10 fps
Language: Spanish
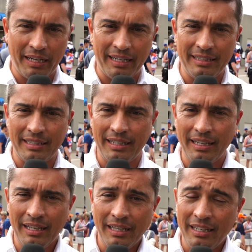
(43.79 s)
la
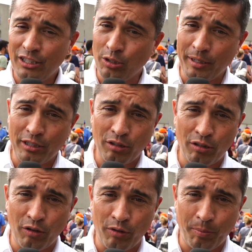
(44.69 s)
gente y sobre
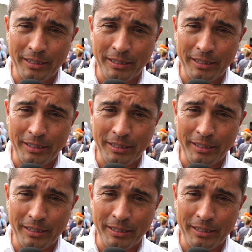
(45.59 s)
todo los,